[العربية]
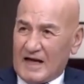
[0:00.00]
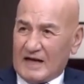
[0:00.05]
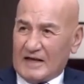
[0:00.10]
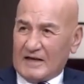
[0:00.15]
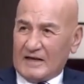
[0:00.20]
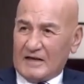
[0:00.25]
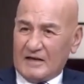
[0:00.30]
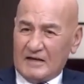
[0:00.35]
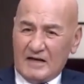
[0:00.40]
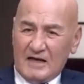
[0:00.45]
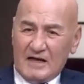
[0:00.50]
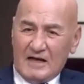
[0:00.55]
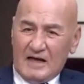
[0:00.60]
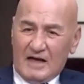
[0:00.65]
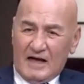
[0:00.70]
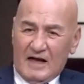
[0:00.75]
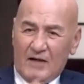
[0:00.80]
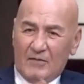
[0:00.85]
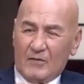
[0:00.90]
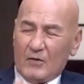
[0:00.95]
يعني
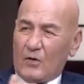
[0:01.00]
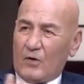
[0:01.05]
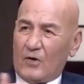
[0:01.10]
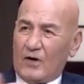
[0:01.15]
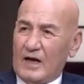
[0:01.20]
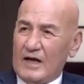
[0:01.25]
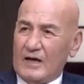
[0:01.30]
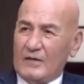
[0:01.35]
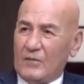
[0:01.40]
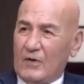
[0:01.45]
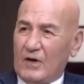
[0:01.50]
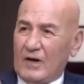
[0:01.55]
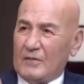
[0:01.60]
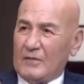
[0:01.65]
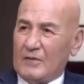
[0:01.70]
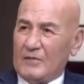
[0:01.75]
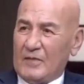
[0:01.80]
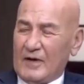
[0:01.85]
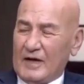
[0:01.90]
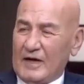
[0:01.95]
لا من قريب ولا
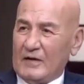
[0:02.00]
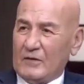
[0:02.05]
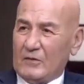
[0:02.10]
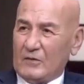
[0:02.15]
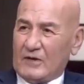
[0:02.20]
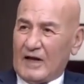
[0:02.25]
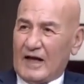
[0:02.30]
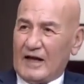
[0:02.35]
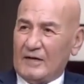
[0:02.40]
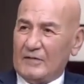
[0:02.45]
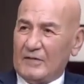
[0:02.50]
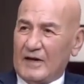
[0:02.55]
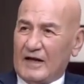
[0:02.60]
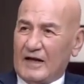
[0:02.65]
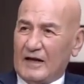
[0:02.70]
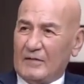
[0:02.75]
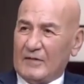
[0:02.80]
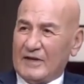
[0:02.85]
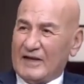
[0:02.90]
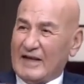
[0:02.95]
من بعيد وتعلمنا
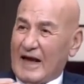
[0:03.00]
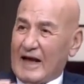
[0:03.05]
كلمة